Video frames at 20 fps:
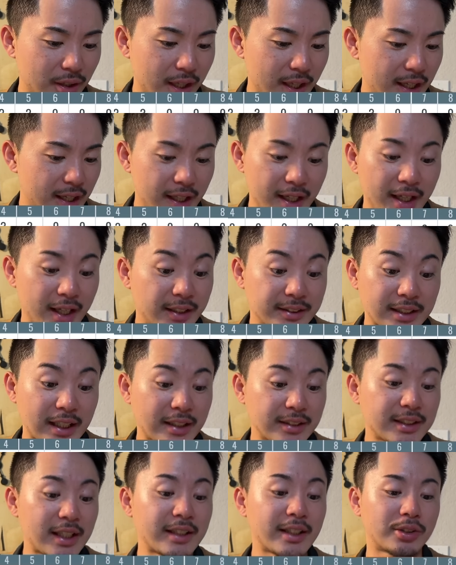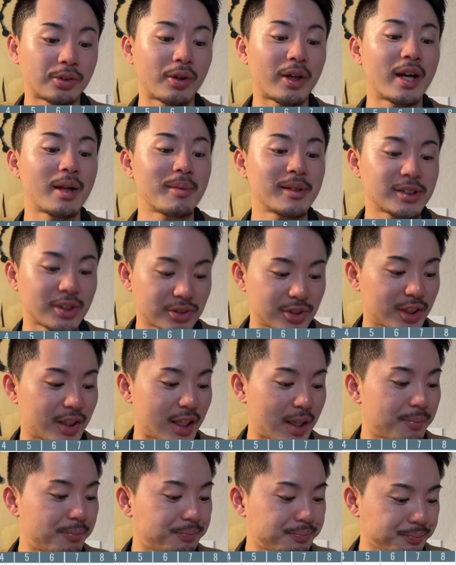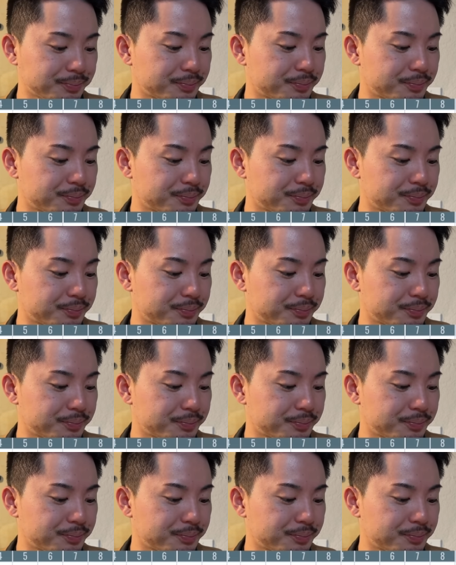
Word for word: えー、えー、3点取られますと次ね。